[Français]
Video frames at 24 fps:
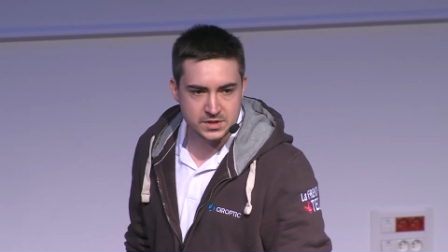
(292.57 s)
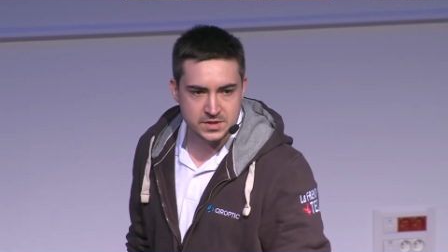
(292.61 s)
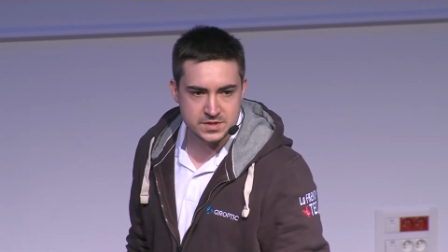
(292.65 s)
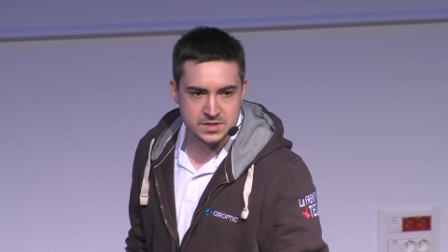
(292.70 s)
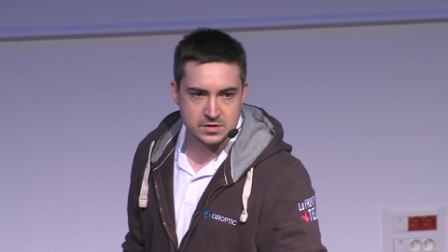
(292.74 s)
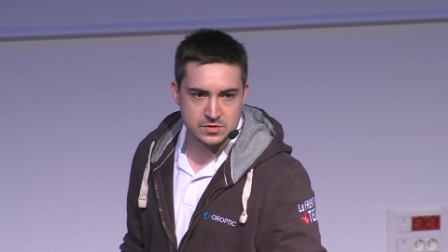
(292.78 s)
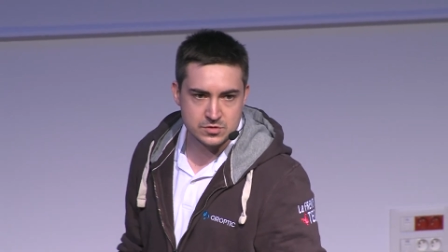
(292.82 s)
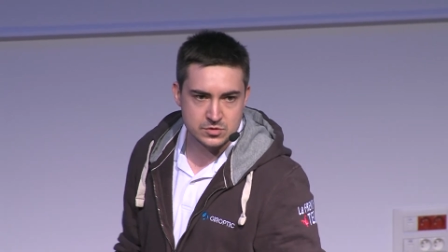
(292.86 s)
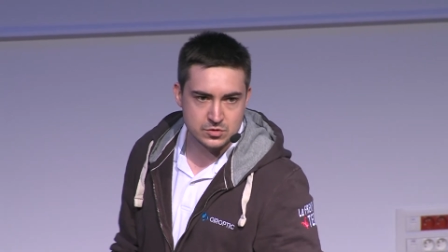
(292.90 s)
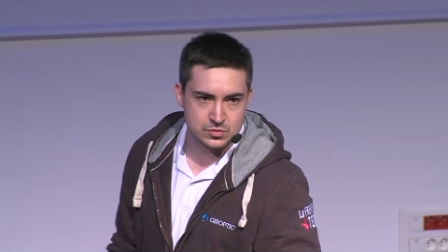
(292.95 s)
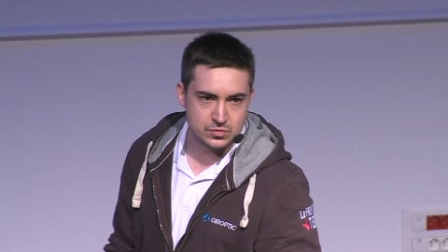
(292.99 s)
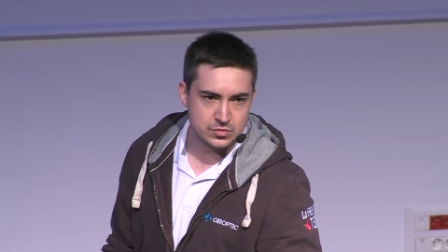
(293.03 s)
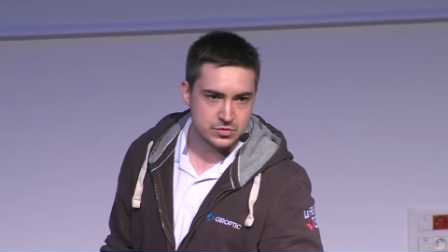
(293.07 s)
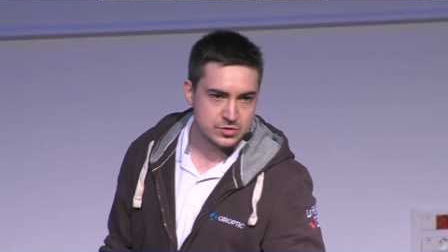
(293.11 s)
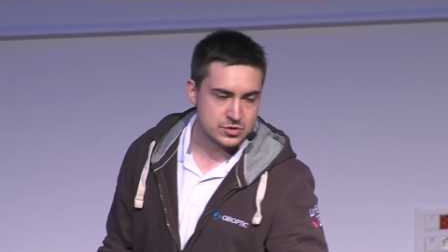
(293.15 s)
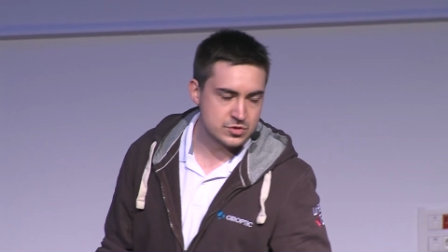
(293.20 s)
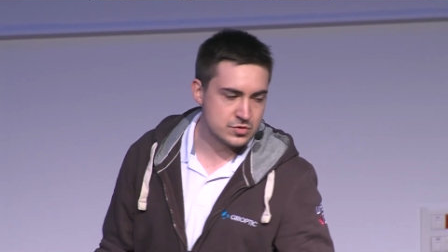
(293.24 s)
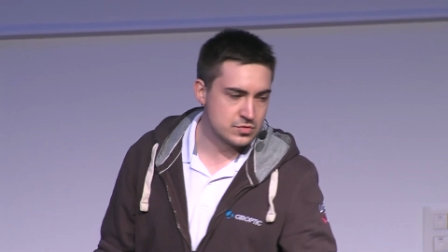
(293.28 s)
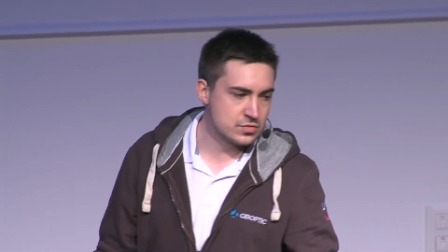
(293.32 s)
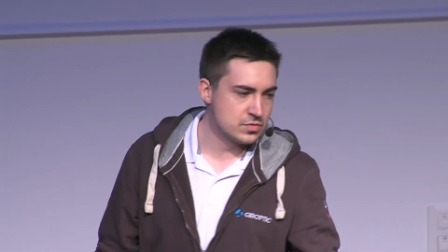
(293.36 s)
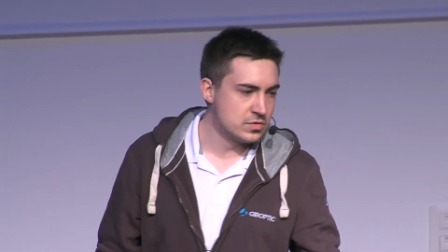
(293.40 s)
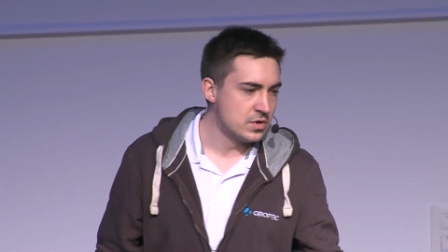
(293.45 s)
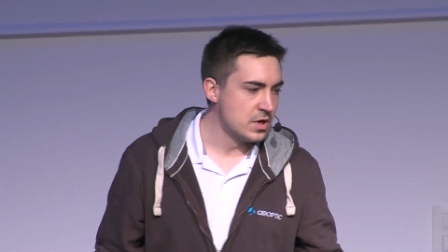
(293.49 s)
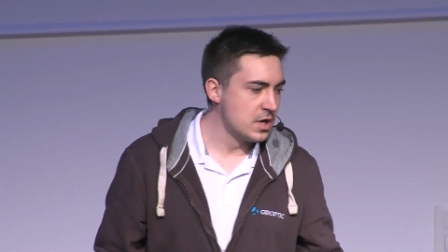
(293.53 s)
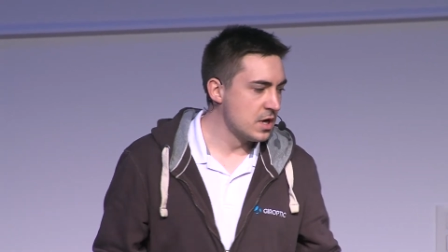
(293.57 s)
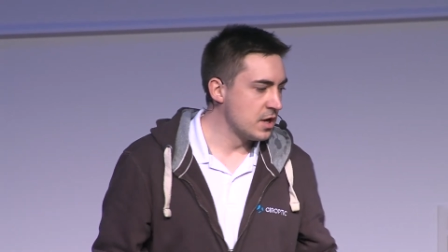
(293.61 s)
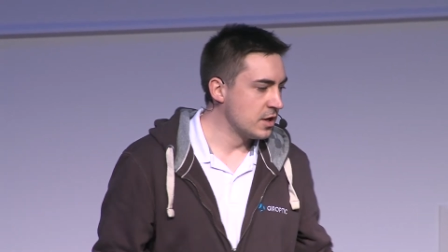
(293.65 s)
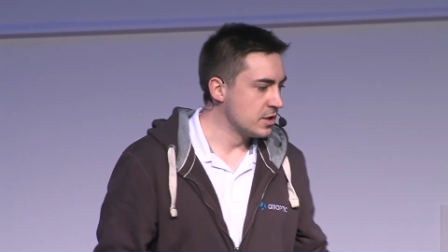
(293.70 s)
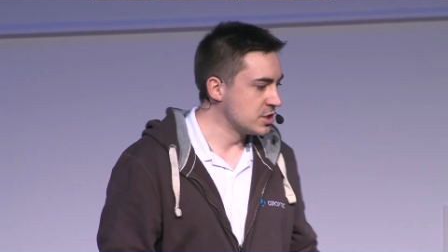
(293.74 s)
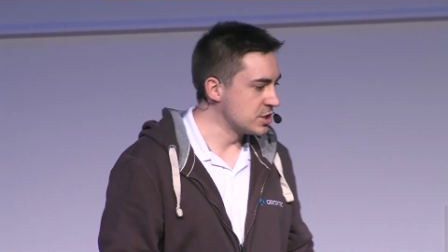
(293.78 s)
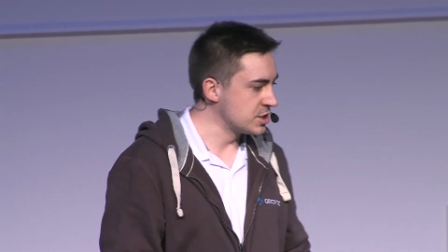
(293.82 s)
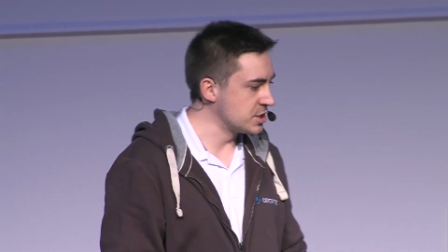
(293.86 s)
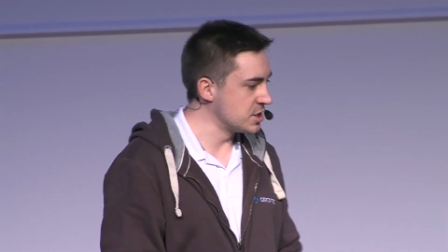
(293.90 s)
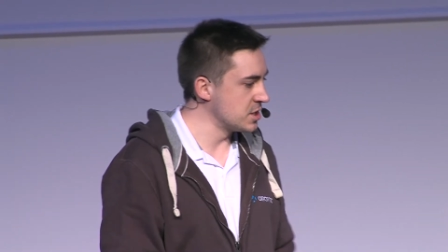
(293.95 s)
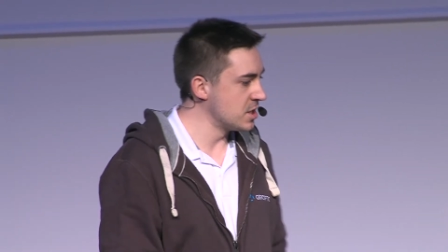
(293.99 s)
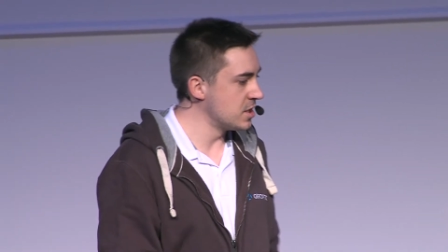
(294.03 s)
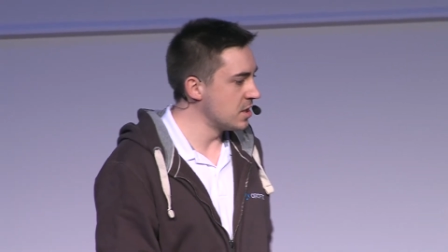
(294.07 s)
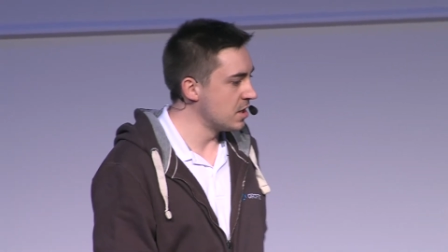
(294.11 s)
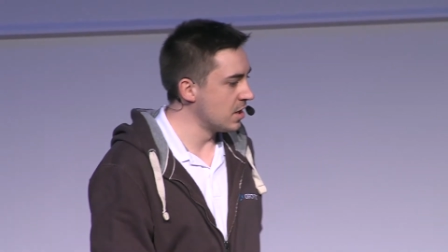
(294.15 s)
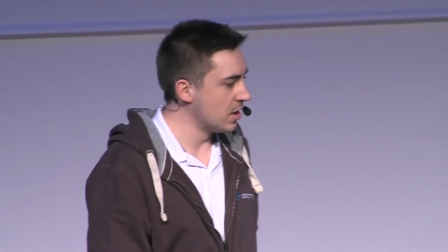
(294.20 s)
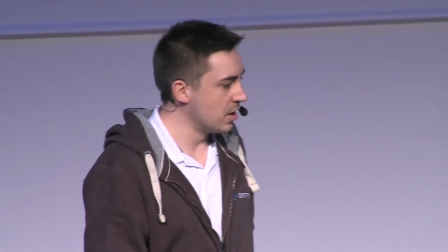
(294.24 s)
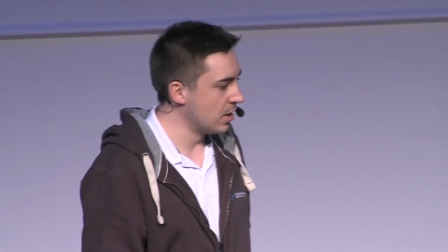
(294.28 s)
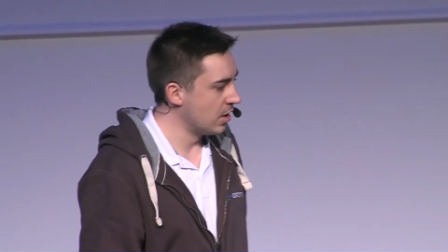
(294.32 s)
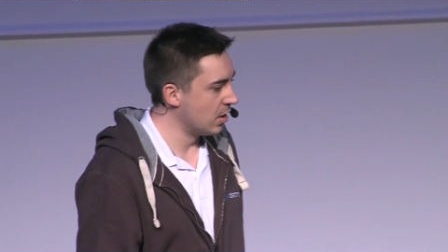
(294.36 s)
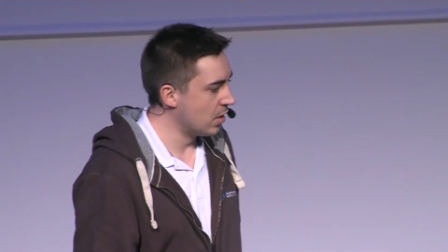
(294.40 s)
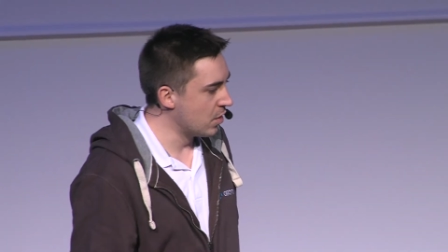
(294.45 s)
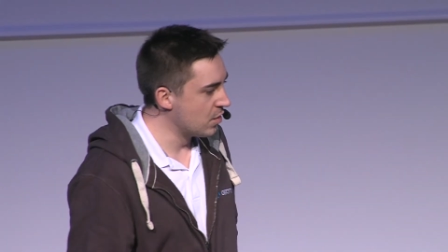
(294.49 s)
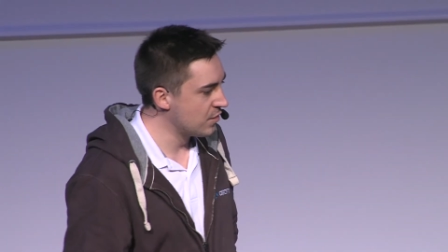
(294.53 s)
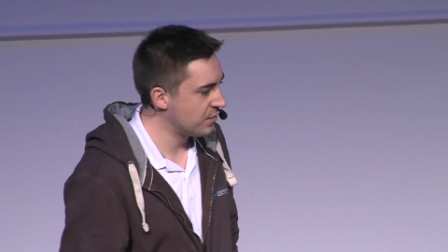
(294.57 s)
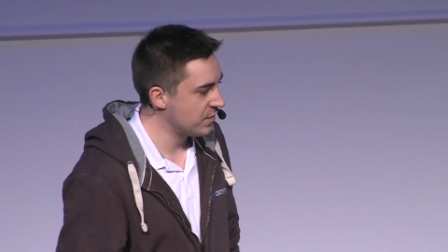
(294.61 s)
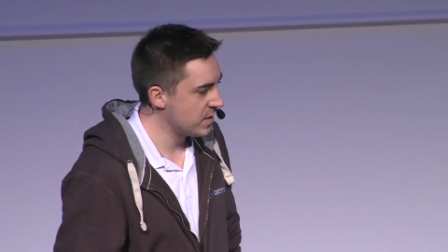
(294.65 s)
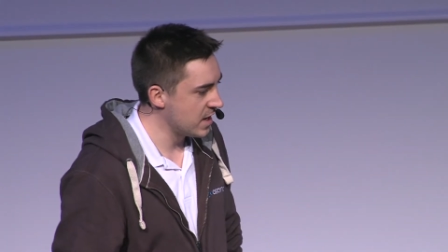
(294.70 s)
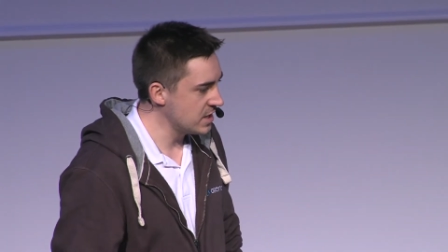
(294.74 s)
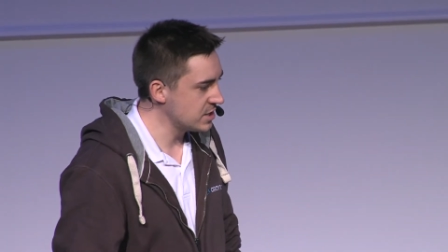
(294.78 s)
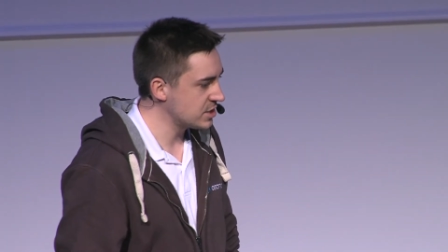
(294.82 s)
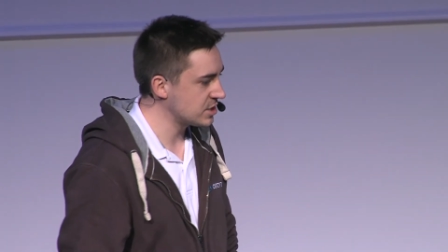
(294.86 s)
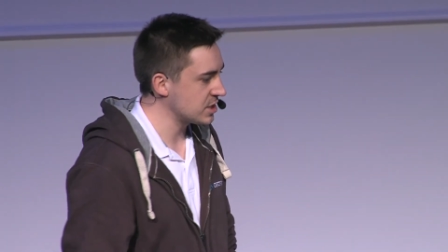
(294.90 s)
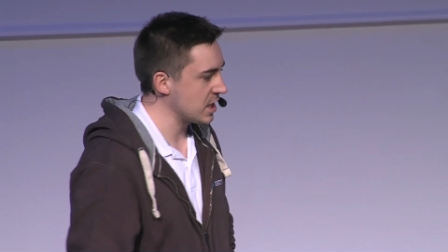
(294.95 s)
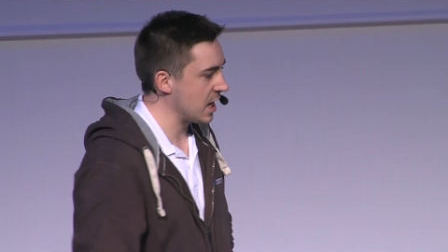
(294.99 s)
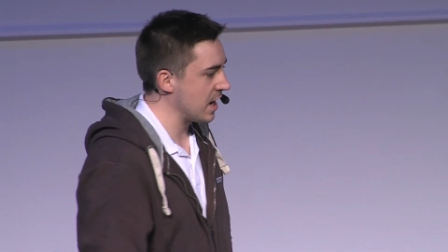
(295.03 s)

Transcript: c'est une solution chez OVH euh,